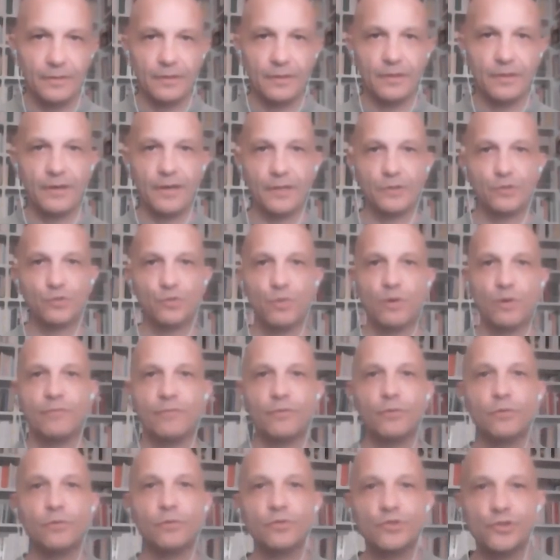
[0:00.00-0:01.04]
Eh? La sua
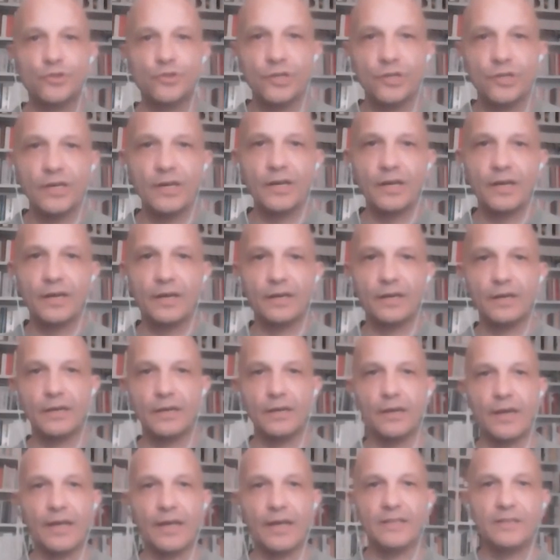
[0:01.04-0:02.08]
voce
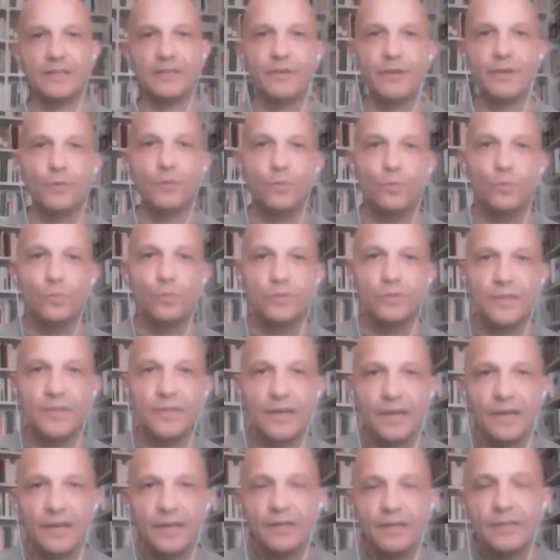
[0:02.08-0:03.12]
eh, è
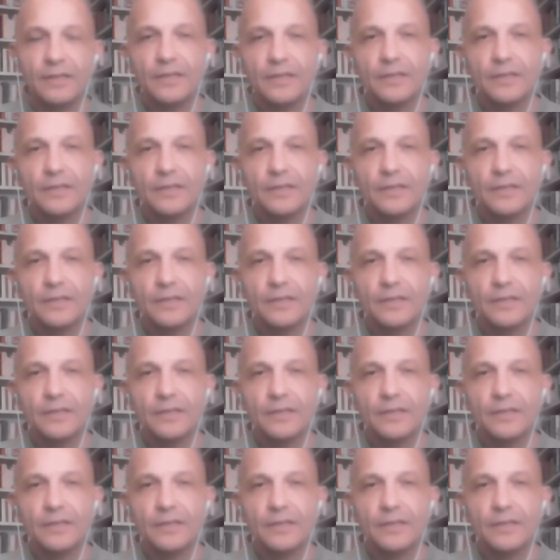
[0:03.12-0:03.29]
divenuta,